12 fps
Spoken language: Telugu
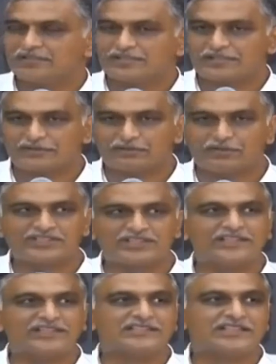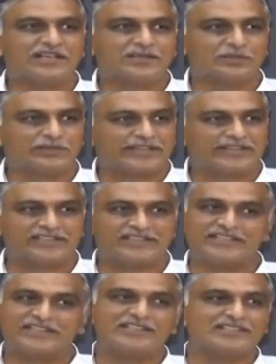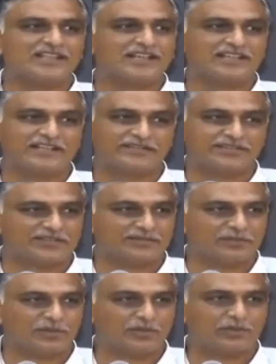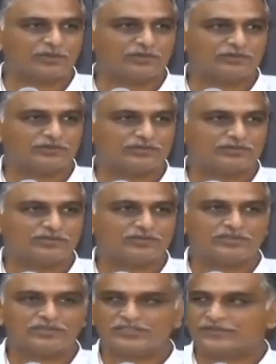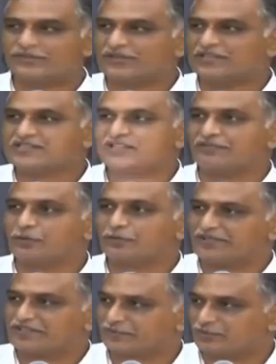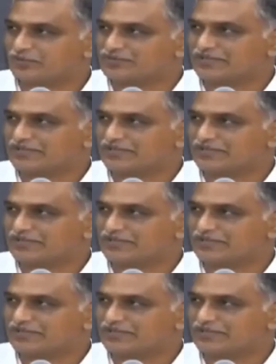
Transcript: ఎవరు చెల్లిస్తారు ఎట్లా చెల్లిస్తారనే విషయంలో డిఫరెన్స్ ఆఫ్ ఒపీనియన్ ఉండొచ్చు